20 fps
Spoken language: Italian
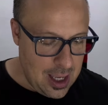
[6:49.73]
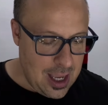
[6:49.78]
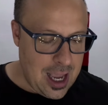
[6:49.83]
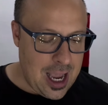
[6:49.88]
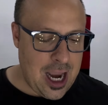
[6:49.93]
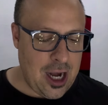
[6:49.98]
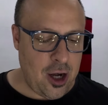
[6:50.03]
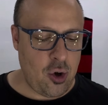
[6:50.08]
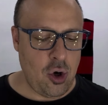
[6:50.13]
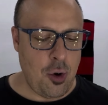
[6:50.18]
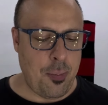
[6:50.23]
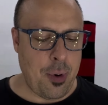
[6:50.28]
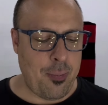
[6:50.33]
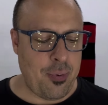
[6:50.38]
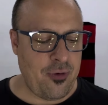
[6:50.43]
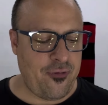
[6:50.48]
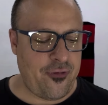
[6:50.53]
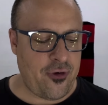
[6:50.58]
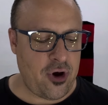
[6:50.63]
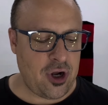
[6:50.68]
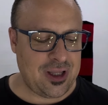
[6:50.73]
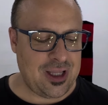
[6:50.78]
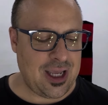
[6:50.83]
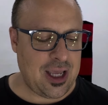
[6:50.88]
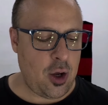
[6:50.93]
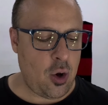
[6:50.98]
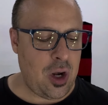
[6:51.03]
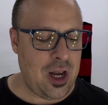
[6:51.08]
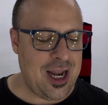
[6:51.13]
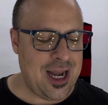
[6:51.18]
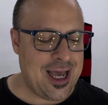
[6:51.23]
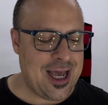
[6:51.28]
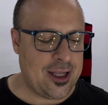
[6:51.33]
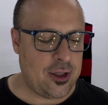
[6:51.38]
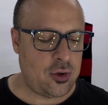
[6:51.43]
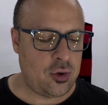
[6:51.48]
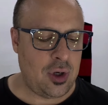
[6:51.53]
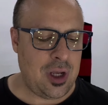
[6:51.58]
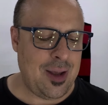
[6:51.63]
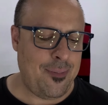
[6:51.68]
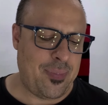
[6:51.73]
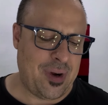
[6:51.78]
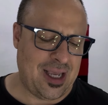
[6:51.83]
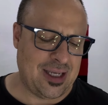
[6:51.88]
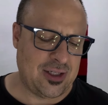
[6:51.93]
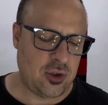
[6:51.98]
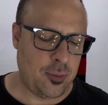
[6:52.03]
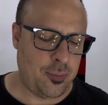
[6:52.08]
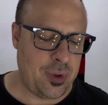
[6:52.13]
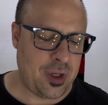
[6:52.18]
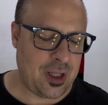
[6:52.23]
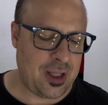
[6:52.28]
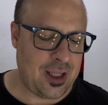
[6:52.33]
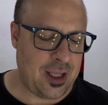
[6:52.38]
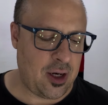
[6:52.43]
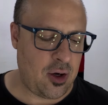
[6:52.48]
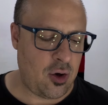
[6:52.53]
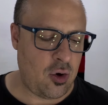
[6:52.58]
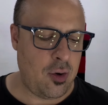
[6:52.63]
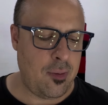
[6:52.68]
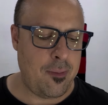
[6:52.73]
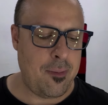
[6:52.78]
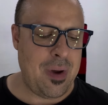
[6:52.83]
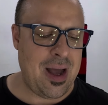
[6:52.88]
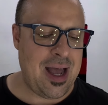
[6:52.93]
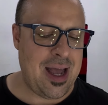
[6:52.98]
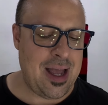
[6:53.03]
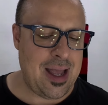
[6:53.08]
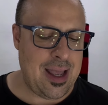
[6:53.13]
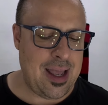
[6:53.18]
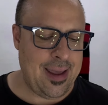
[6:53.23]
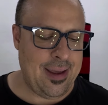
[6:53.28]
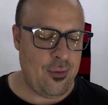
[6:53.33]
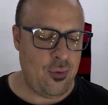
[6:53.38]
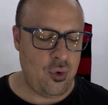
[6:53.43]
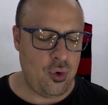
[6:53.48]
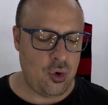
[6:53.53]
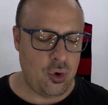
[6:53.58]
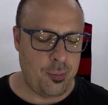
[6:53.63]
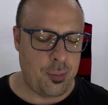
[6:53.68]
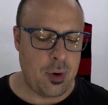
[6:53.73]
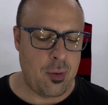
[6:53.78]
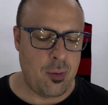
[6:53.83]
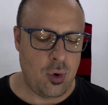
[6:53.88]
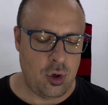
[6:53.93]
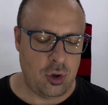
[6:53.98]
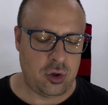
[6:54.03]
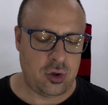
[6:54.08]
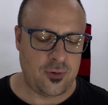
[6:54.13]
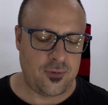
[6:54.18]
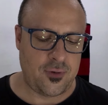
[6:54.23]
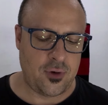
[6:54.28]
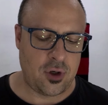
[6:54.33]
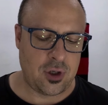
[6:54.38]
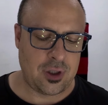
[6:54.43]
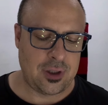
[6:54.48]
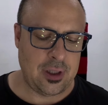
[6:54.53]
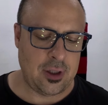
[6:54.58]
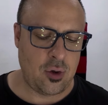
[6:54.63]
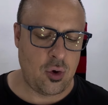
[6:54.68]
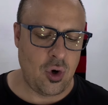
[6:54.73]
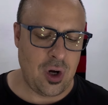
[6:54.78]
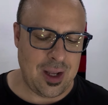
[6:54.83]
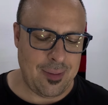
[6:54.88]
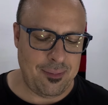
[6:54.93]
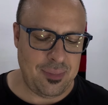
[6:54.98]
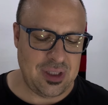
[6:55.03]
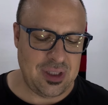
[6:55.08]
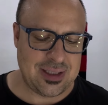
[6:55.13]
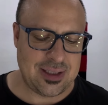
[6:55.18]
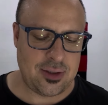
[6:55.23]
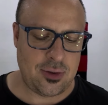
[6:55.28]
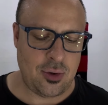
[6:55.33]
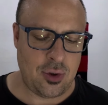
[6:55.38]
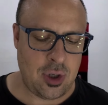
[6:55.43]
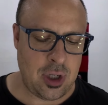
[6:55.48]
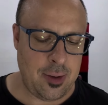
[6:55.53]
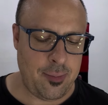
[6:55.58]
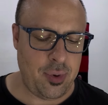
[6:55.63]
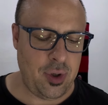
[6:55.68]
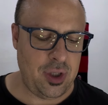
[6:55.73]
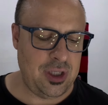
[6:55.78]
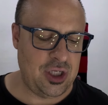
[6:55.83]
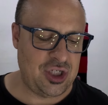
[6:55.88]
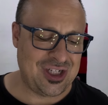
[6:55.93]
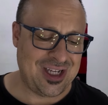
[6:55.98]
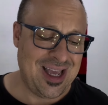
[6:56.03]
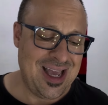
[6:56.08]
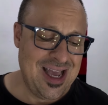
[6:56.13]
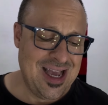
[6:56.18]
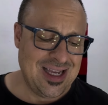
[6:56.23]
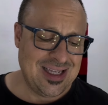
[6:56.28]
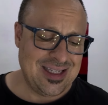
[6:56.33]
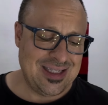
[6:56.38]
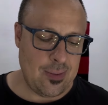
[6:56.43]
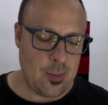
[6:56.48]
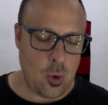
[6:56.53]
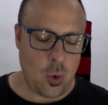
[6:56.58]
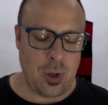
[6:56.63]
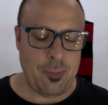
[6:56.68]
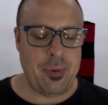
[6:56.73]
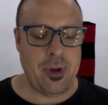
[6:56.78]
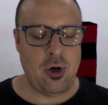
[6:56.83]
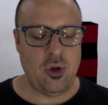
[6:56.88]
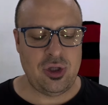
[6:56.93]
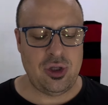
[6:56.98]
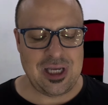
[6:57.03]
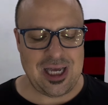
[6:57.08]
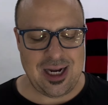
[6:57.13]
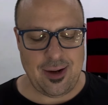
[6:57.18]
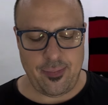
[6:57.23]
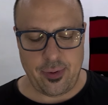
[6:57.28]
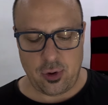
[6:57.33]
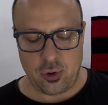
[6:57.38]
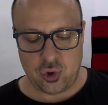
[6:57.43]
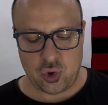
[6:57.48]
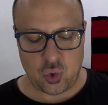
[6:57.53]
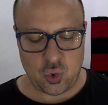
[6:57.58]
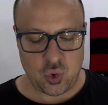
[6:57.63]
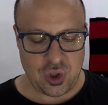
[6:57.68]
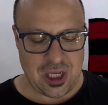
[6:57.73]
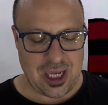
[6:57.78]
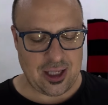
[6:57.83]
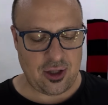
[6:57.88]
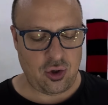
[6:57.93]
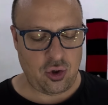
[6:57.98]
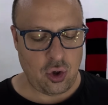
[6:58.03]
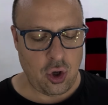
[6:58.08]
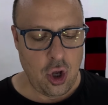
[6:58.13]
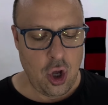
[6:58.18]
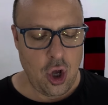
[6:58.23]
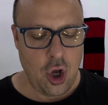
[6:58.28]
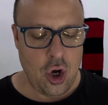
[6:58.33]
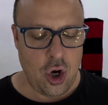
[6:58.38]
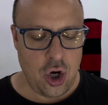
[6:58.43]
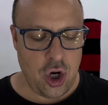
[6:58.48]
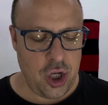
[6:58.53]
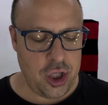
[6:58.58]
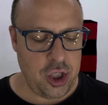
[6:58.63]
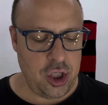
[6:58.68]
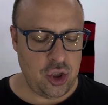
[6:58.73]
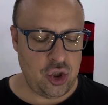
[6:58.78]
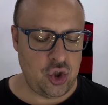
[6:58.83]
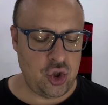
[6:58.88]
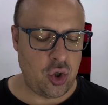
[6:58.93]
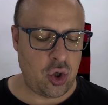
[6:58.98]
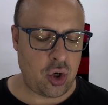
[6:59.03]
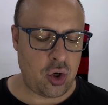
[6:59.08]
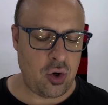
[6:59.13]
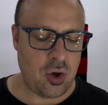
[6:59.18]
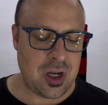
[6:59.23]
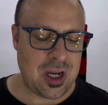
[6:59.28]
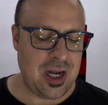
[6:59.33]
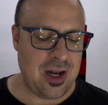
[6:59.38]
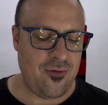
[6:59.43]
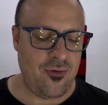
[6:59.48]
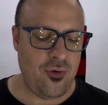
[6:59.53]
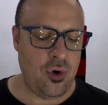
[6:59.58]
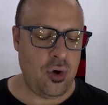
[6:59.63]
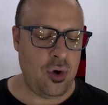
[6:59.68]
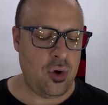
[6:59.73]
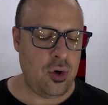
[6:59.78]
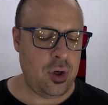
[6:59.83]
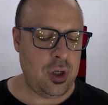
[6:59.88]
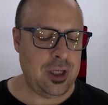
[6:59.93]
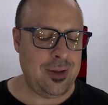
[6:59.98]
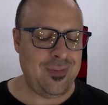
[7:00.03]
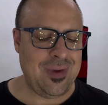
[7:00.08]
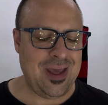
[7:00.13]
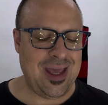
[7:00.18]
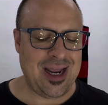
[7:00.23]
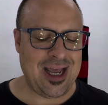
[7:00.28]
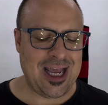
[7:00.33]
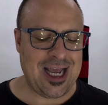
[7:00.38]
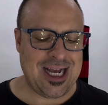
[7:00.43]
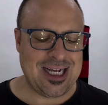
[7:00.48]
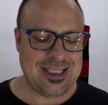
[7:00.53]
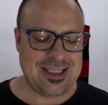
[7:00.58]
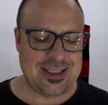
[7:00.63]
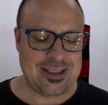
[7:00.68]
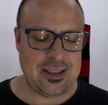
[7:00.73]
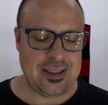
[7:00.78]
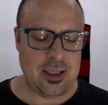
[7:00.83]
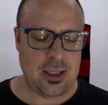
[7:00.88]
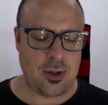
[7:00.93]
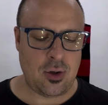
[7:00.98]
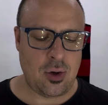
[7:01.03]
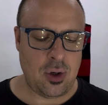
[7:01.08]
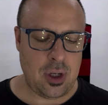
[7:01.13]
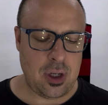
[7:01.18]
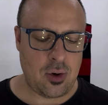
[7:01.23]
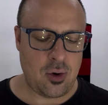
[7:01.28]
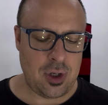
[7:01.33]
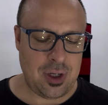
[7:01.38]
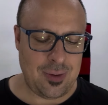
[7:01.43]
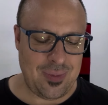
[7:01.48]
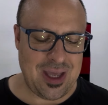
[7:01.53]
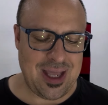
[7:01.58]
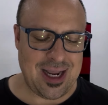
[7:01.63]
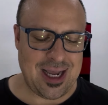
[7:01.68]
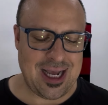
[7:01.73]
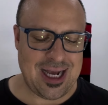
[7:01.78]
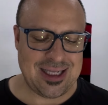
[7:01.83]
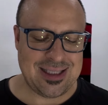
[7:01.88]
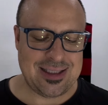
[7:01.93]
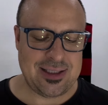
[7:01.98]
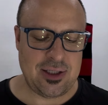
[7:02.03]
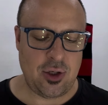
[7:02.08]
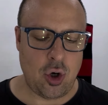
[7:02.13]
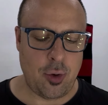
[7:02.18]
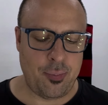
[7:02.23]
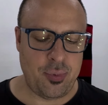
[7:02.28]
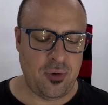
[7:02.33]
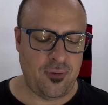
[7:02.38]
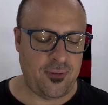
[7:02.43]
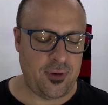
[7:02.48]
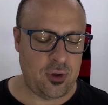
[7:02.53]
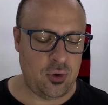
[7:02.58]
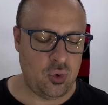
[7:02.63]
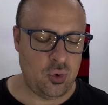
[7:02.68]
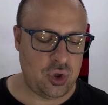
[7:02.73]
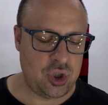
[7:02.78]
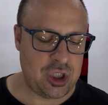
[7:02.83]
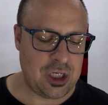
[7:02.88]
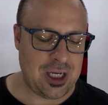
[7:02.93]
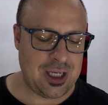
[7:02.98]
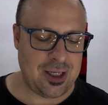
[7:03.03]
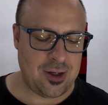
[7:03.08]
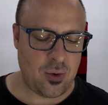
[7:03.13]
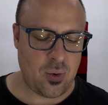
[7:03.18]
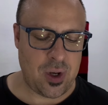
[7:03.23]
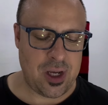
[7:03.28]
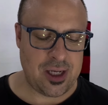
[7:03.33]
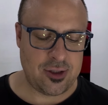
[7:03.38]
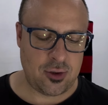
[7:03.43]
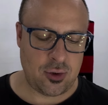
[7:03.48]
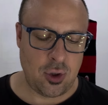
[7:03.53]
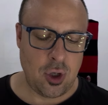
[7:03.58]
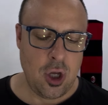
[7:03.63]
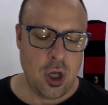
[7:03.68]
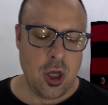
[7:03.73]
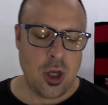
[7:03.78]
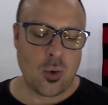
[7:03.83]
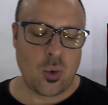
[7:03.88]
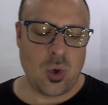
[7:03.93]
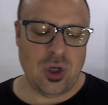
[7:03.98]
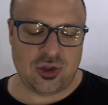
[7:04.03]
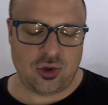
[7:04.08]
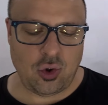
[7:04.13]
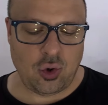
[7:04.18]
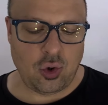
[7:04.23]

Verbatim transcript: È il gruppo più forte che ho allenato, è presto per dirlo, ma è un gruppo molto forte, con ambizione. Poi dice, siamo qui per lottare per lo scudetto. Ogni giorno che lavoro i ragazzi, con i miei ragazzi ho più fiducia in questo. Questo